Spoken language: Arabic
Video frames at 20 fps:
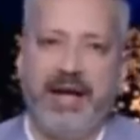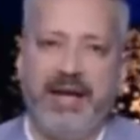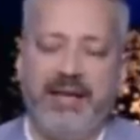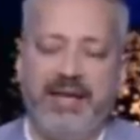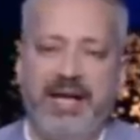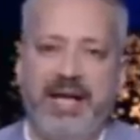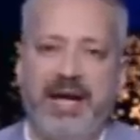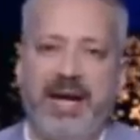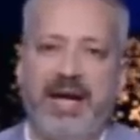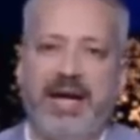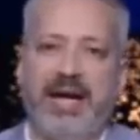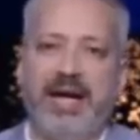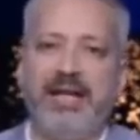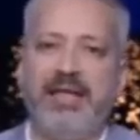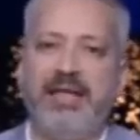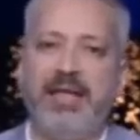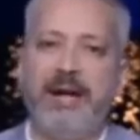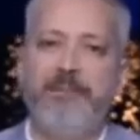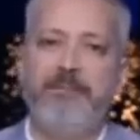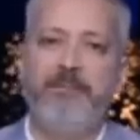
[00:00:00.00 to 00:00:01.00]
كثيرة
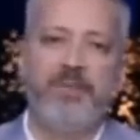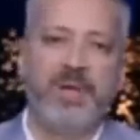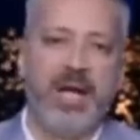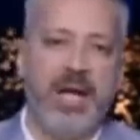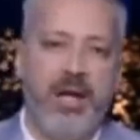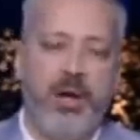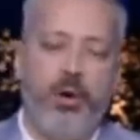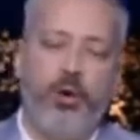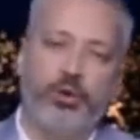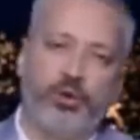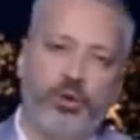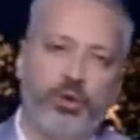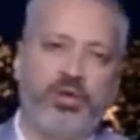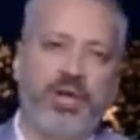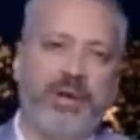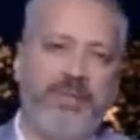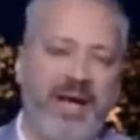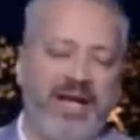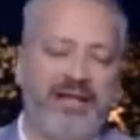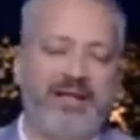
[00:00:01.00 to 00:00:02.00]
جدا
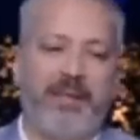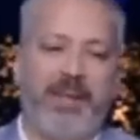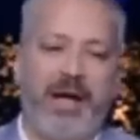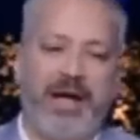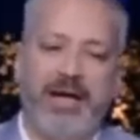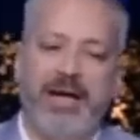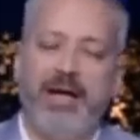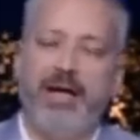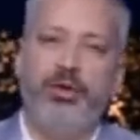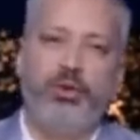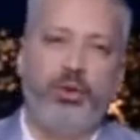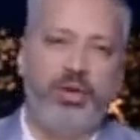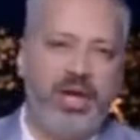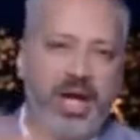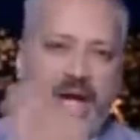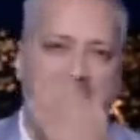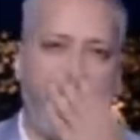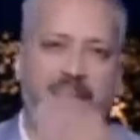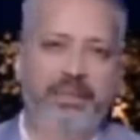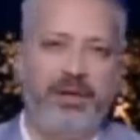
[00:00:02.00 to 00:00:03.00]
خصوصا بقى طبعا أن
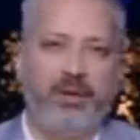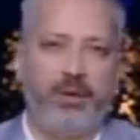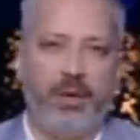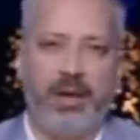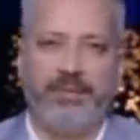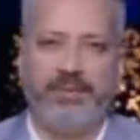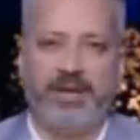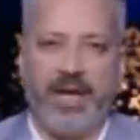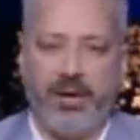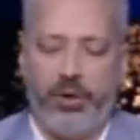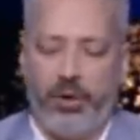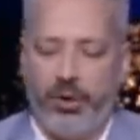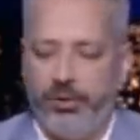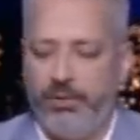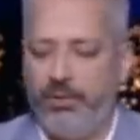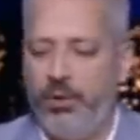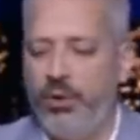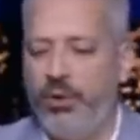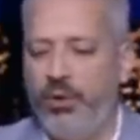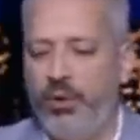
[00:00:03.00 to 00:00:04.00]
الدنيا قامت ولم
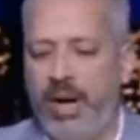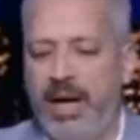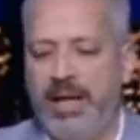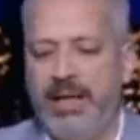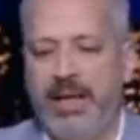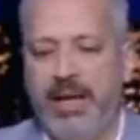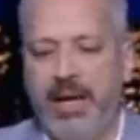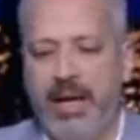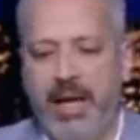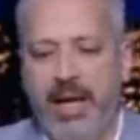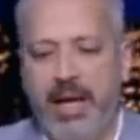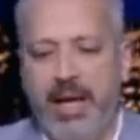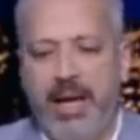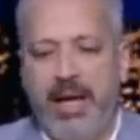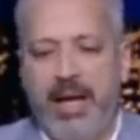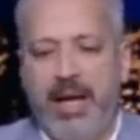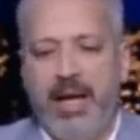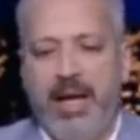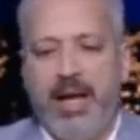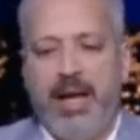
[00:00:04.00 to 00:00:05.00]
تقعد منذ أن
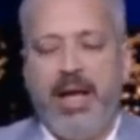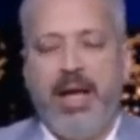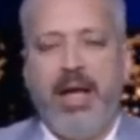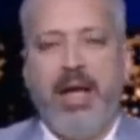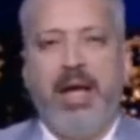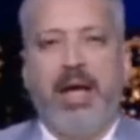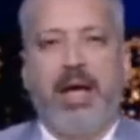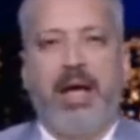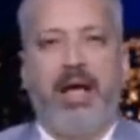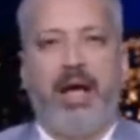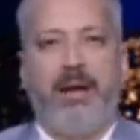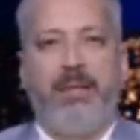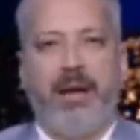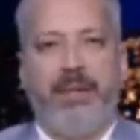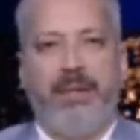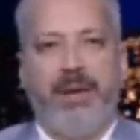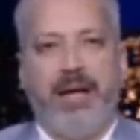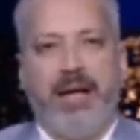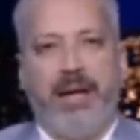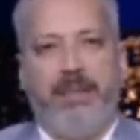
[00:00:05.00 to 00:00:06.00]

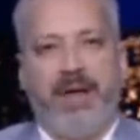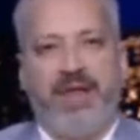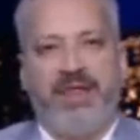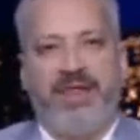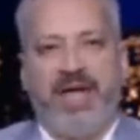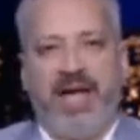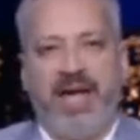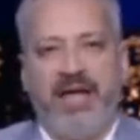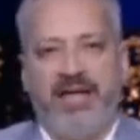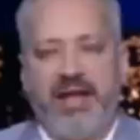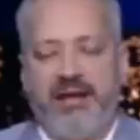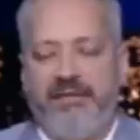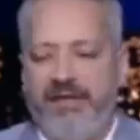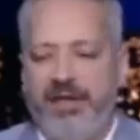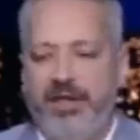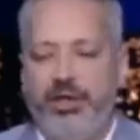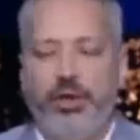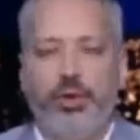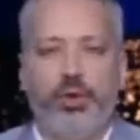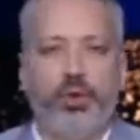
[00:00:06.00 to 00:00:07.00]
قام ببث هذا
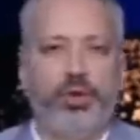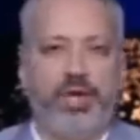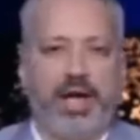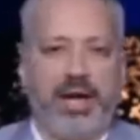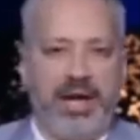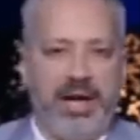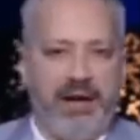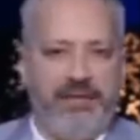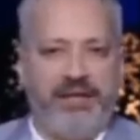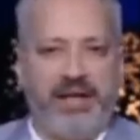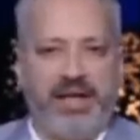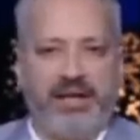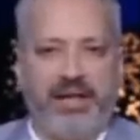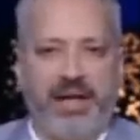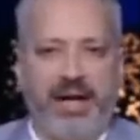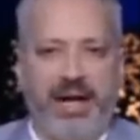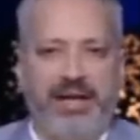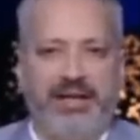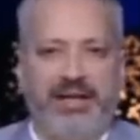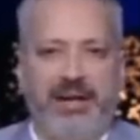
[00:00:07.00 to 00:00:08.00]
الفيديو دار الافتاء
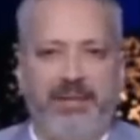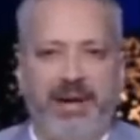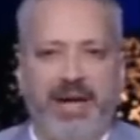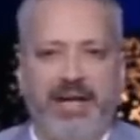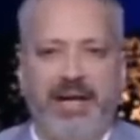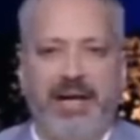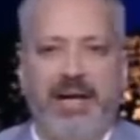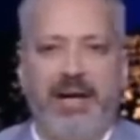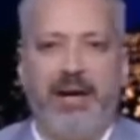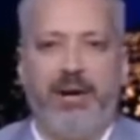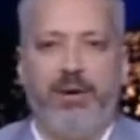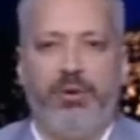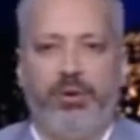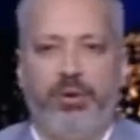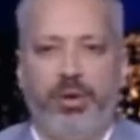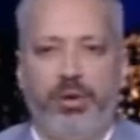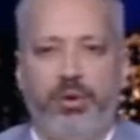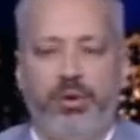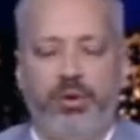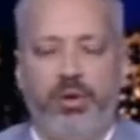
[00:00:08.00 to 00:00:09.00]
طلعت البيان اللي انا
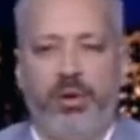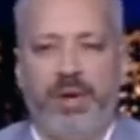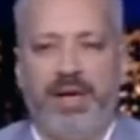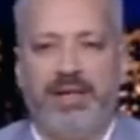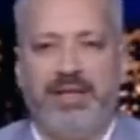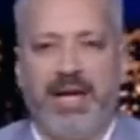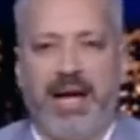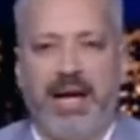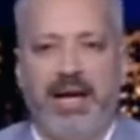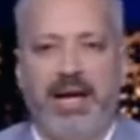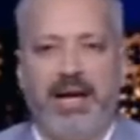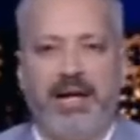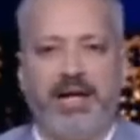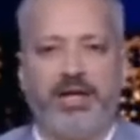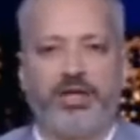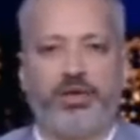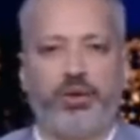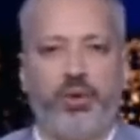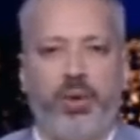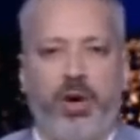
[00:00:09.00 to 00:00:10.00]
قلت لكم دلوقتي على
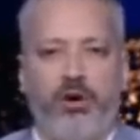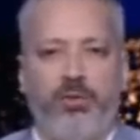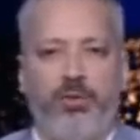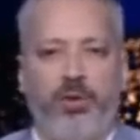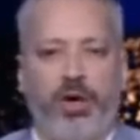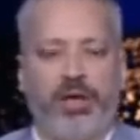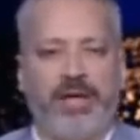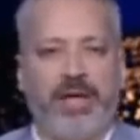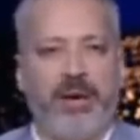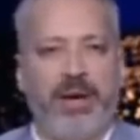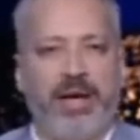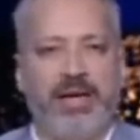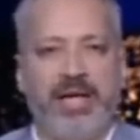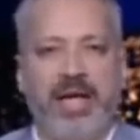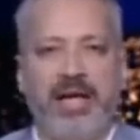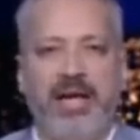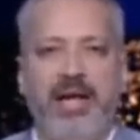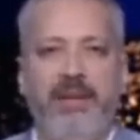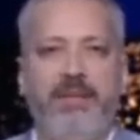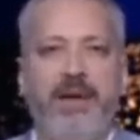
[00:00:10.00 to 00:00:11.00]
نصه او محتواه
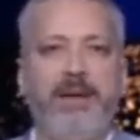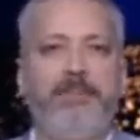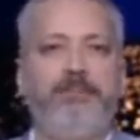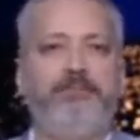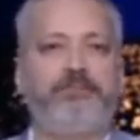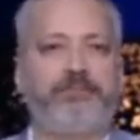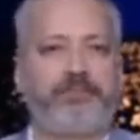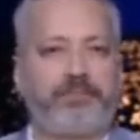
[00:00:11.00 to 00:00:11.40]
تقريبا